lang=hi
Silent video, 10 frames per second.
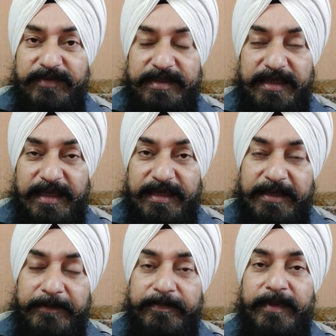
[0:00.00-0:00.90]
इतना है
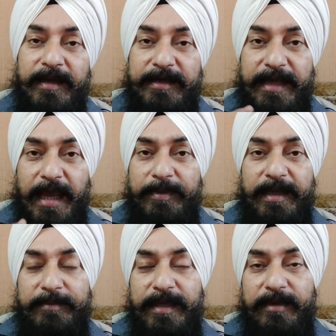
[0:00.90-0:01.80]
कि टैब
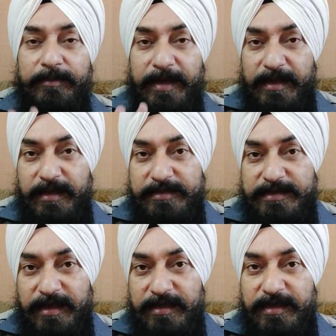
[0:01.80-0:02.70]
टाइप का एक बड़ा
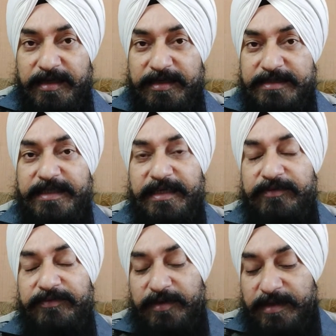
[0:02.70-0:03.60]
सा टच स्क्रीन
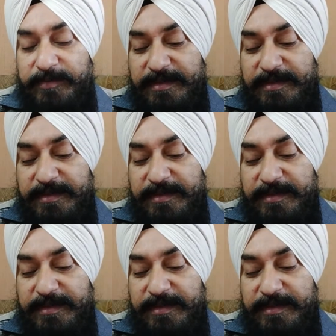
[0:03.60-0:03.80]
इंफोटेनमेंट